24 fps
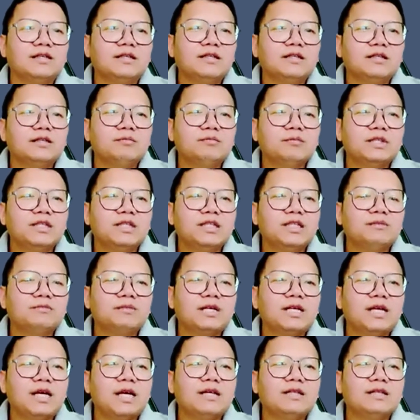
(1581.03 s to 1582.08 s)
riêng bản
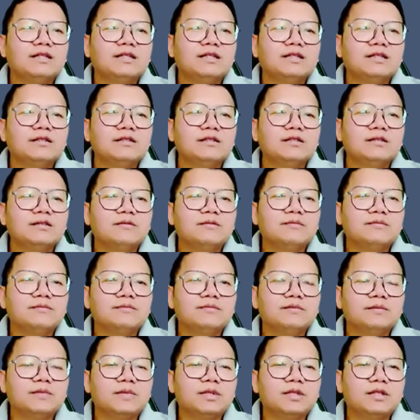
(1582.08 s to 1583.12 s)
đá tới nhóm
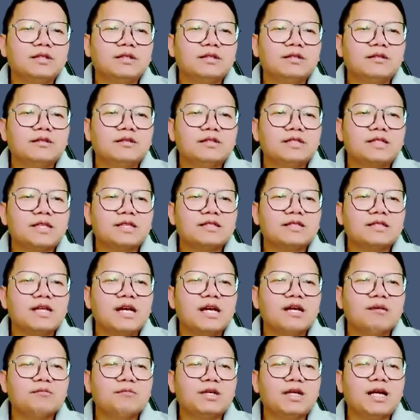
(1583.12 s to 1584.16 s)
có sắc
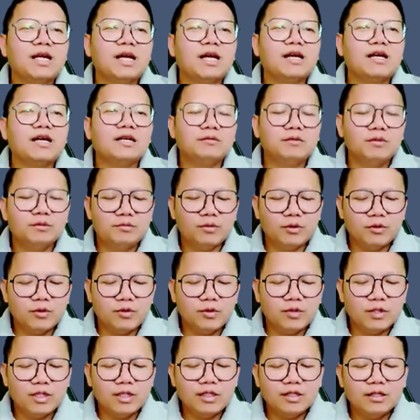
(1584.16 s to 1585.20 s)
xa bản đá vì bố
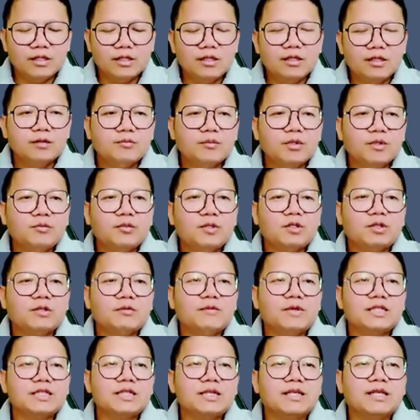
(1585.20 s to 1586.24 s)
robot
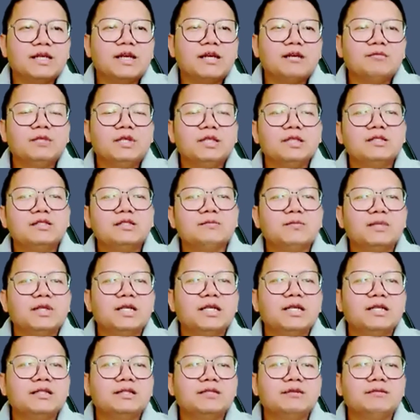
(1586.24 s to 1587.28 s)
ở trên nạ miên chùm
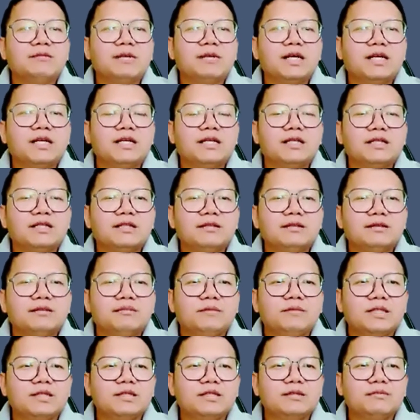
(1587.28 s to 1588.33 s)
rơ và
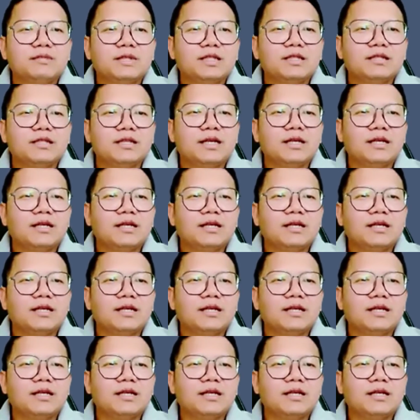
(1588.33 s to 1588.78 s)
miên chùm rơ nè